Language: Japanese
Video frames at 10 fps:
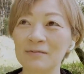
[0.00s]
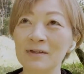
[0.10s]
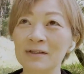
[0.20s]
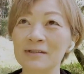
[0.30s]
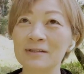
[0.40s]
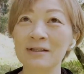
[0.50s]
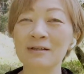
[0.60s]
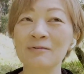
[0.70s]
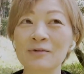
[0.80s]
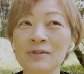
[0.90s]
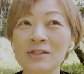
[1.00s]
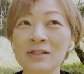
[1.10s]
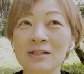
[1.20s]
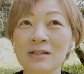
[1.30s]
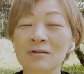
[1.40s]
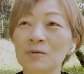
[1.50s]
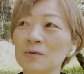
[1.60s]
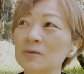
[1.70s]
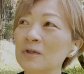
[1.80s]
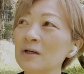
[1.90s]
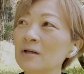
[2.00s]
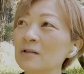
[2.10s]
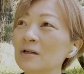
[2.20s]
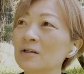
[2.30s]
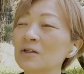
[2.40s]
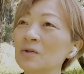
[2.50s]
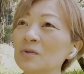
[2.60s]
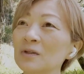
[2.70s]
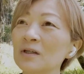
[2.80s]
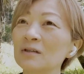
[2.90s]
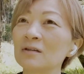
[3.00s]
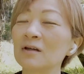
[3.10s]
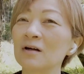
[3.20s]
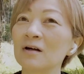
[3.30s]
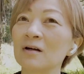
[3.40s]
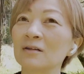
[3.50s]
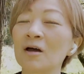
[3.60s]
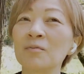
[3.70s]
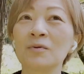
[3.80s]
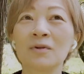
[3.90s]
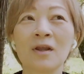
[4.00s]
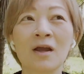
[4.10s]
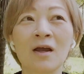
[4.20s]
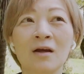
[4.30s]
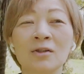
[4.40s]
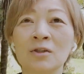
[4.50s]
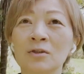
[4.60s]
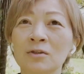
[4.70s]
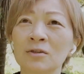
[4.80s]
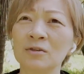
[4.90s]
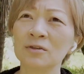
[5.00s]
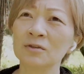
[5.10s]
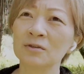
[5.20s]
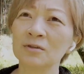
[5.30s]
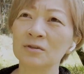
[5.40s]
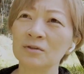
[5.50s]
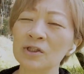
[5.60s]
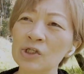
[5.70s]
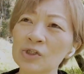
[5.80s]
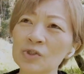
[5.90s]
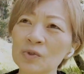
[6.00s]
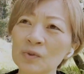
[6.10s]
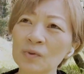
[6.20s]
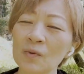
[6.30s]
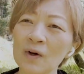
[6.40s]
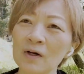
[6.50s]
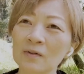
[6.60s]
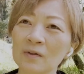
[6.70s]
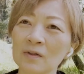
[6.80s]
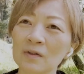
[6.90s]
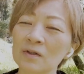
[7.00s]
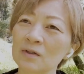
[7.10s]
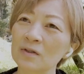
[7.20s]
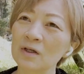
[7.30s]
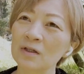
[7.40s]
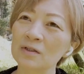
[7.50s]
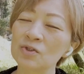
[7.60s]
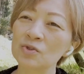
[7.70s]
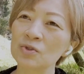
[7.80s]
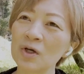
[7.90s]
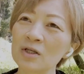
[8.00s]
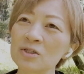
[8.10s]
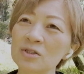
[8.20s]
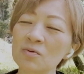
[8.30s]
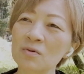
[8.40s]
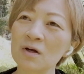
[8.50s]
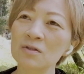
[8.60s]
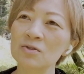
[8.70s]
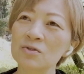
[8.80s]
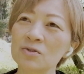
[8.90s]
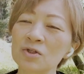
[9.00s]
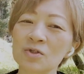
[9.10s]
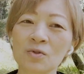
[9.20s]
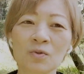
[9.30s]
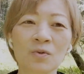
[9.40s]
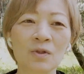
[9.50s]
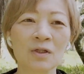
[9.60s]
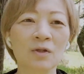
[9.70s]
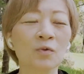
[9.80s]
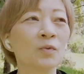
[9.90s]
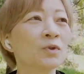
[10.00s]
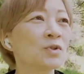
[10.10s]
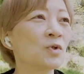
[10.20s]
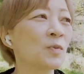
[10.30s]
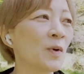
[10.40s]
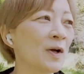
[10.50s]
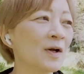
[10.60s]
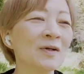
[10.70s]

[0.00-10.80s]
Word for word: めっちゃ気持ちいい。どのぐらいかな、気温で言ったら多分ね20度はあるかな、18度か20度ぐらいだと思うんですよ今